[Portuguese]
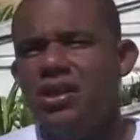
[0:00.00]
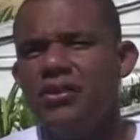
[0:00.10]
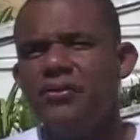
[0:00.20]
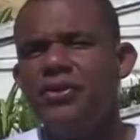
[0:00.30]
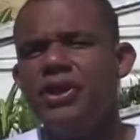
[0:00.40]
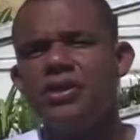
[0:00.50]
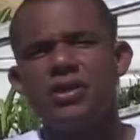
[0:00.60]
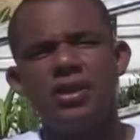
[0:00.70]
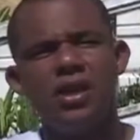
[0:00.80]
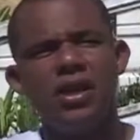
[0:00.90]
É,
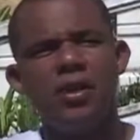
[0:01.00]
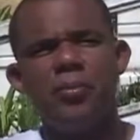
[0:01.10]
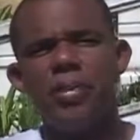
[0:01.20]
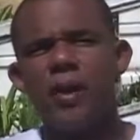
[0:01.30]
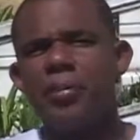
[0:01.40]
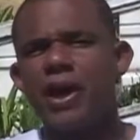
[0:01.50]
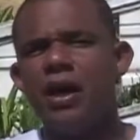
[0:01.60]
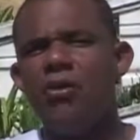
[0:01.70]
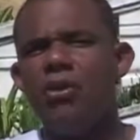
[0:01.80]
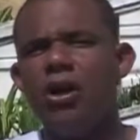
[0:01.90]
vim é, a
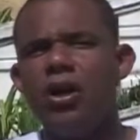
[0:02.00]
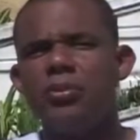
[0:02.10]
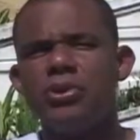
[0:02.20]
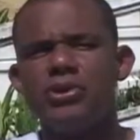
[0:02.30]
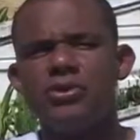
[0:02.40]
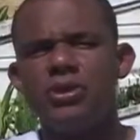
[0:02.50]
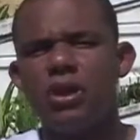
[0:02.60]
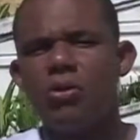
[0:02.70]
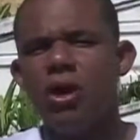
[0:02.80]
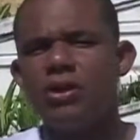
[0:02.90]
pegar um ônibus
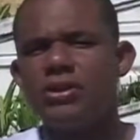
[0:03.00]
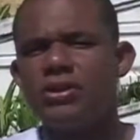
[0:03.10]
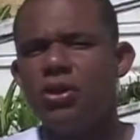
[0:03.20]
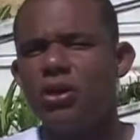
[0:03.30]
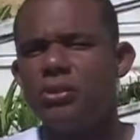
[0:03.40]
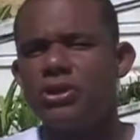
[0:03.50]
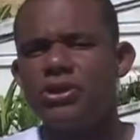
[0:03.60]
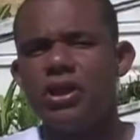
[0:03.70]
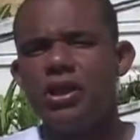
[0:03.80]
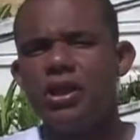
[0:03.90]
na qual esse
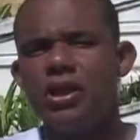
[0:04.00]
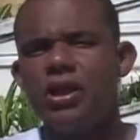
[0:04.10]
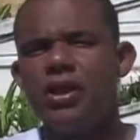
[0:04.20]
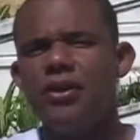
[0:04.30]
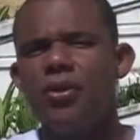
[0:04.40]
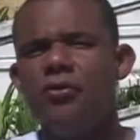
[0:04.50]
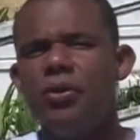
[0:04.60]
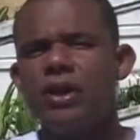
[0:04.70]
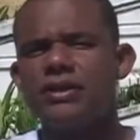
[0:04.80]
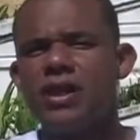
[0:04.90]
ônibus é,
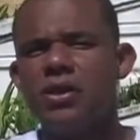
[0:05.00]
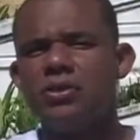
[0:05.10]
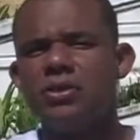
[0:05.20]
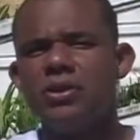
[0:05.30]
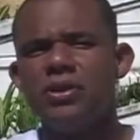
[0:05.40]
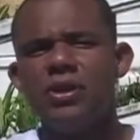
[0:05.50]
houve um assalto.